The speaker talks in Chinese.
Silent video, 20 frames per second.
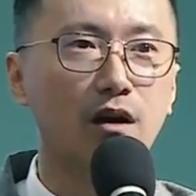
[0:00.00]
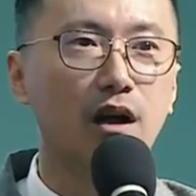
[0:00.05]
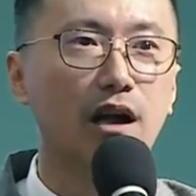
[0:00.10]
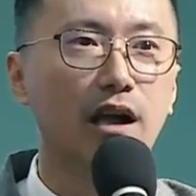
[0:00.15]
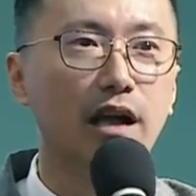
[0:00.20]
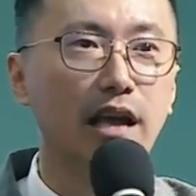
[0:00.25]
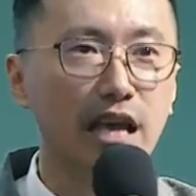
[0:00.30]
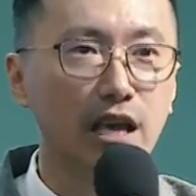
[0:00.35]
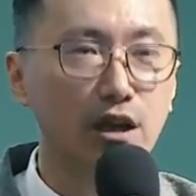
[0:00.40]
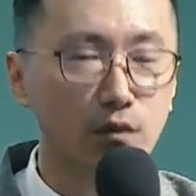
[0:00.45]

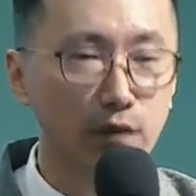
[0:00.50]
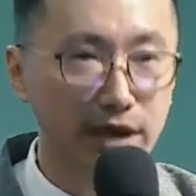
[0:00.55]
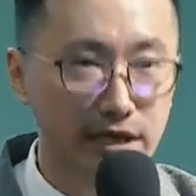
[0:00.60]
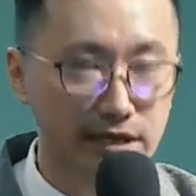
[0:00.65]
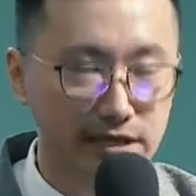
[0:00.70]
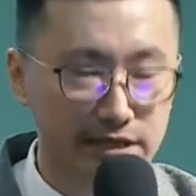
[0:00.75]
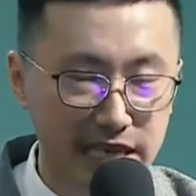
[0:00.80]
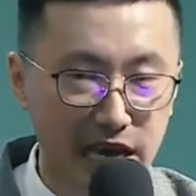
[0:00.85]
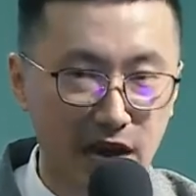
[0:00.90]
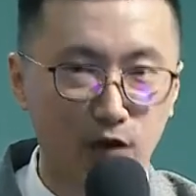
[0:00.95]
因为
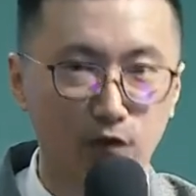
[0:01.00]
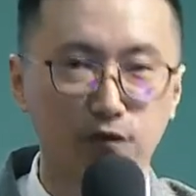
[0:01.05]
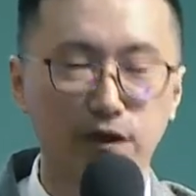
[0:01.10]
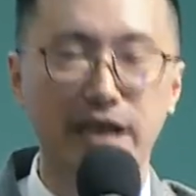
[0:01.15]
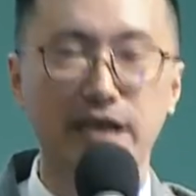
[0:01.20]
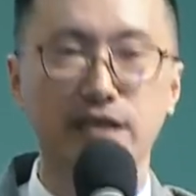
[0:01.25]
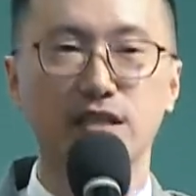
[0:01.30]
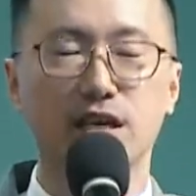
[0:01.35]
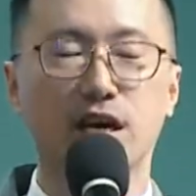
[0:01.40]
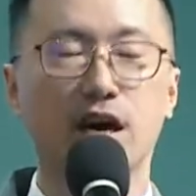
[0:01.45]
消费
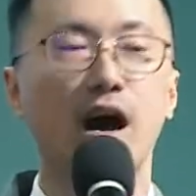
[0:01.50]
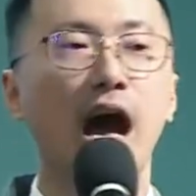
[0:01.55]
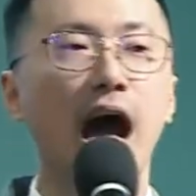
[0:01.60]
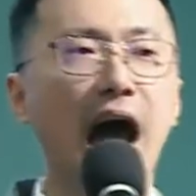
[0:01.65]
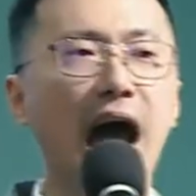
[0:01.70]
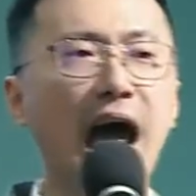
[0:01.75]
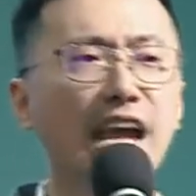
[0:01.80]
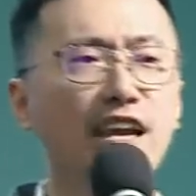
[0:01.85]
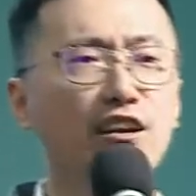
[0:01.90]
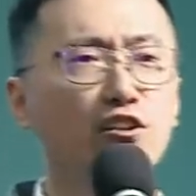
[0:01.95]
者，
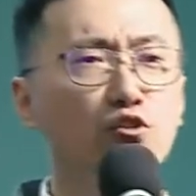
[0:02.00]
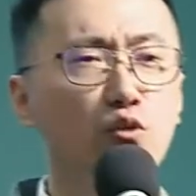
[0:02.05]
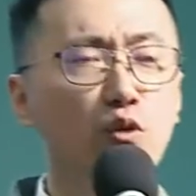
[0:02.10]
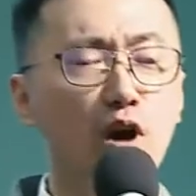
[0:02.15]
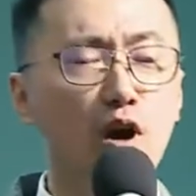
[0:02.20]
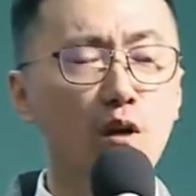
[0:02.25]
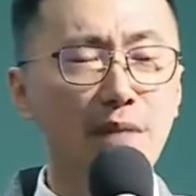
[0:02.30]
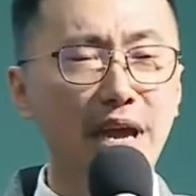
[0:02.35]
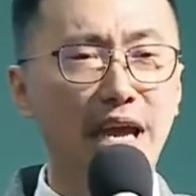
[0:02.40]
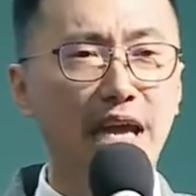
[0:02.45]
爱多
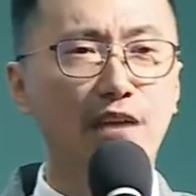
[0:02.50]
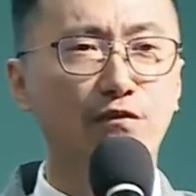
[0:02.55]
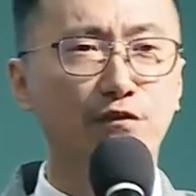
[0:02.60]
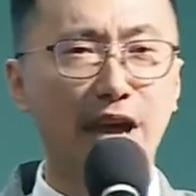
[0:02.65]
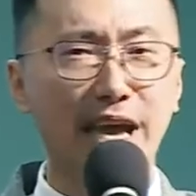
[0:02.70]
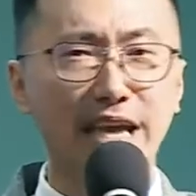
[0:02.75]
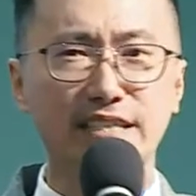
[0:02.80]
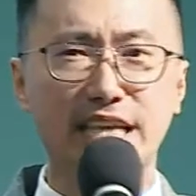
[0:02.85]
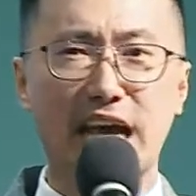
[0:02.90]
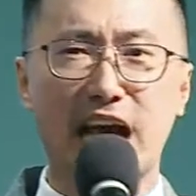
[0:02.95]
美
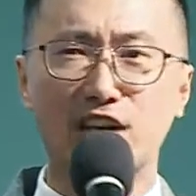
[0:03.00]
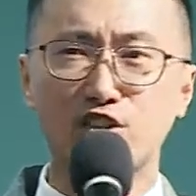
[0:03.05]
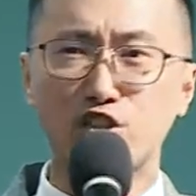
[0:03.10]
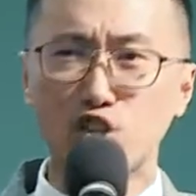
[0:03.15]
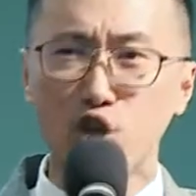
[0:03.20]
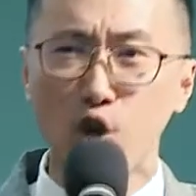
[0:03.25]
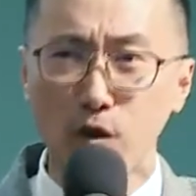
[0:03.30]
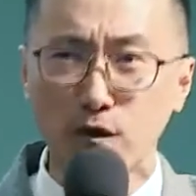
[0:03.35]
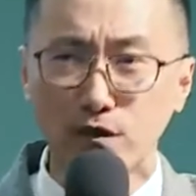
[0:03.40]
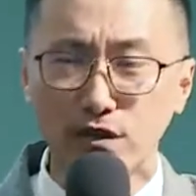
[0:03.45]
非常
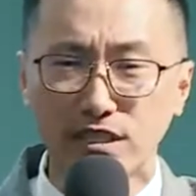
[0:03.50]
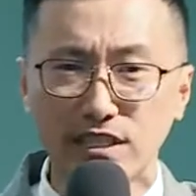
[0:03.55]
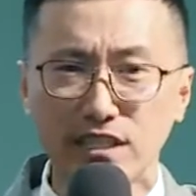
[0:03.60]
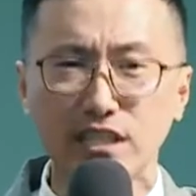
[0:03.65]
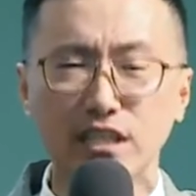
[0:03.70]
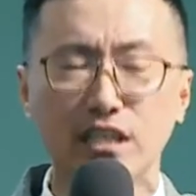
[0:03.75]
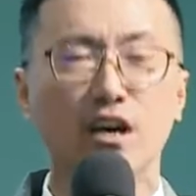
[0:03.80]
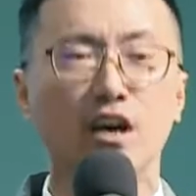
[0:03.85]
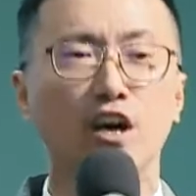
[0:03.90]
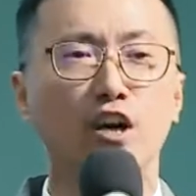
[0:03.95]
重视
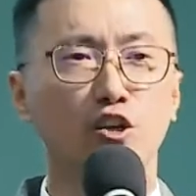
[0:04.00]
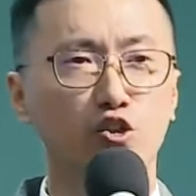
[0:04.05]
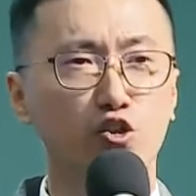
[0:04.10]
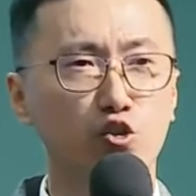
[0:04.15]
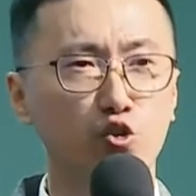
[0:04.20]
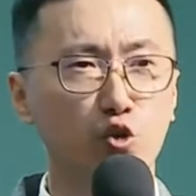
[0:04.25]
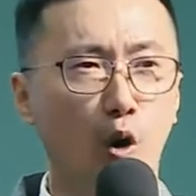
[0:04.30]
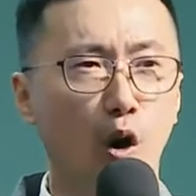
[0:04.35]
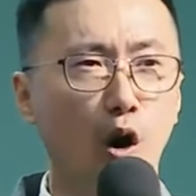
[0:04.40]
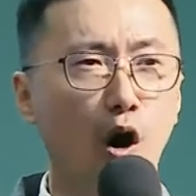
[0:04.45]

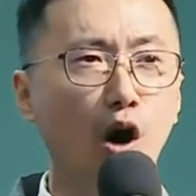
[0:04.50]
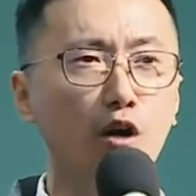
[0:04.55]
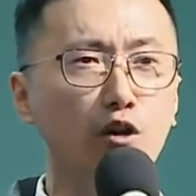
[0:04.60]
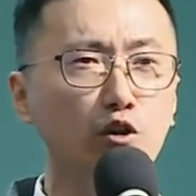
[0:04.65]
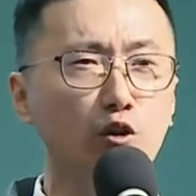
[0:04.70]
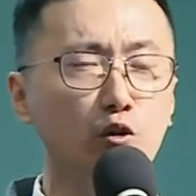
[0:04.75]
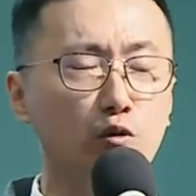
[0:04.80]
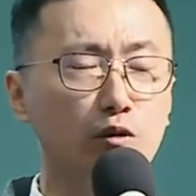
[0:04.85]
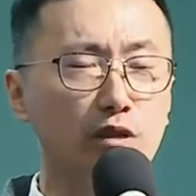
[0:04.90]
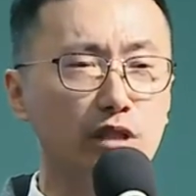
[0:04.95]
所
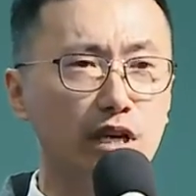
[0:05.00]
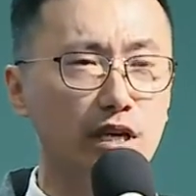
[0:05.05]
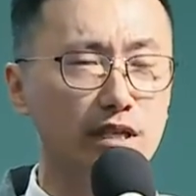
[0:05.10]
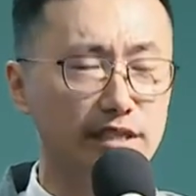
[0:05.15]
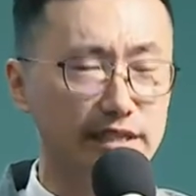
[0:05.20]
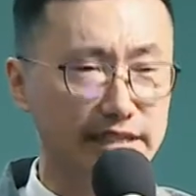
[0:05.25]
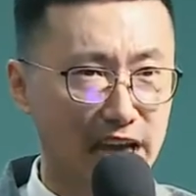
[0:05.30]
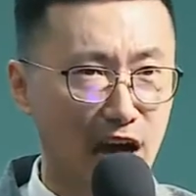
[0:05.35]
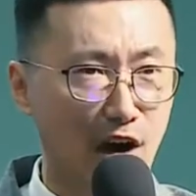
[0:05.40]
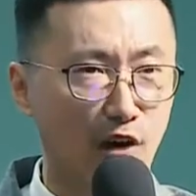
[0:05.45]
有的
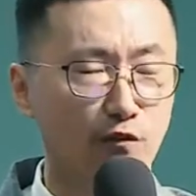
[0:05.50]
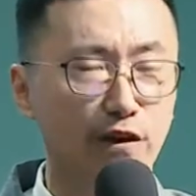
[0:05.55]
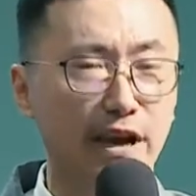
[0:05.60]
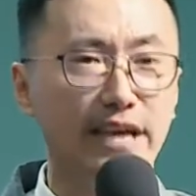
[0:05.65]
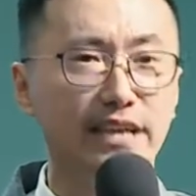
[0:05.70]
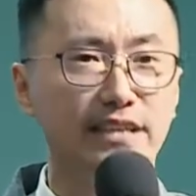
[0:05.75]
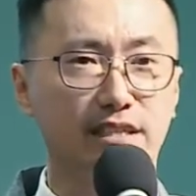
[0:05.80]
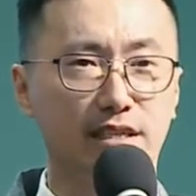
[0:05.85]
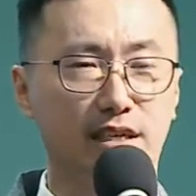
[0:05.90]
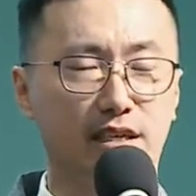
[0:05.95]
消费
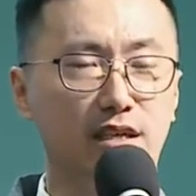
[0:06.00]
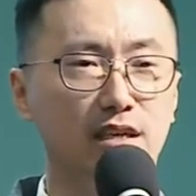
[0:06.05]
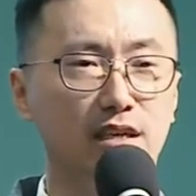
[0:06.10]
者。